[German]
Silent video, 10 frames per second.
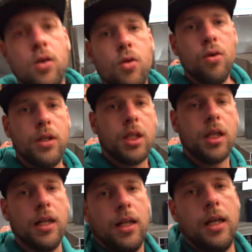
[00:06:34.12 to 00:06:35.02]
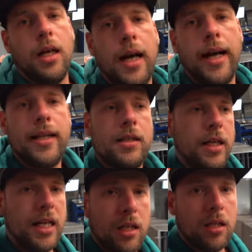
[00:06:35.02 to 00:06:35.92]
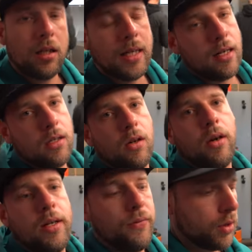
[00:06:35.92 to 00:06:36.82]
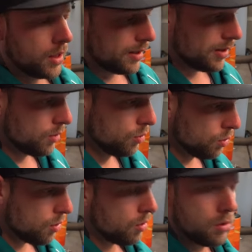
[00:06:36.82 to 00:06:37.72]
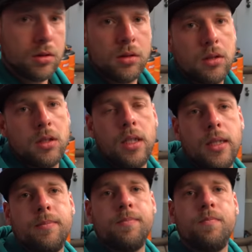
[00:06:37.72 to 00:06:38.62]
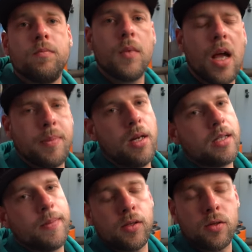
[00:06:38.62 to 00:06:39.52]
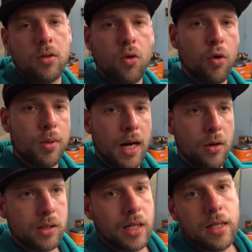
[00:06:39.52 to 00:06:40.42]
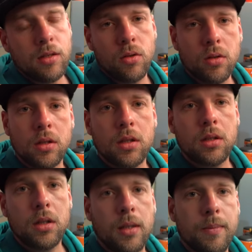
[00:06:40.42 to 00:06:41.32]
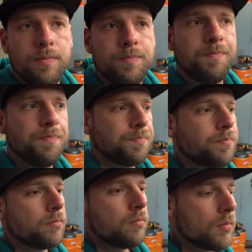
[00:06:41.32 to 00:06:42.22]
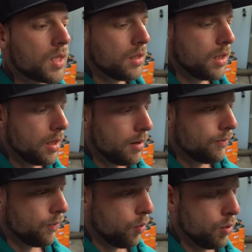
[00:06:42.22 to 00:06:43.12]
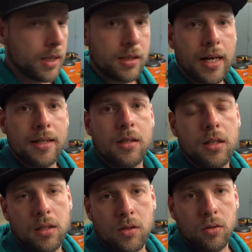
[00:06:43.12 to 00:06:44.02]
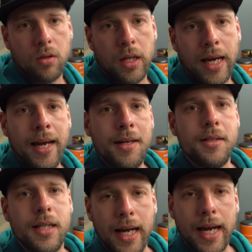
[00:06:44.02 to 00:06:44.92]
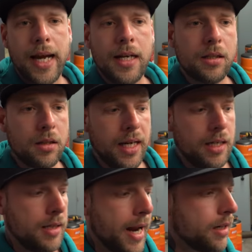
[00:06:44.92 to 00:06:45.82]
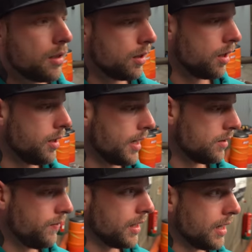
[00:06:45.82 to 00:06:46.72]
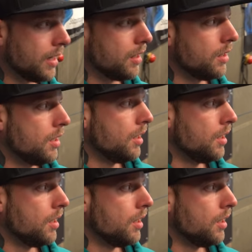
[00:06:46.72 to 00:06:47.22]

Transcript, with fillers: Gut, äh, heißt, ich danke euch fürs Zugucken. Ähm, habt ihr erstmal so eine grobe Hausrichtung, ähm, wo das Ganze so hingeht? Ich denke, dass wir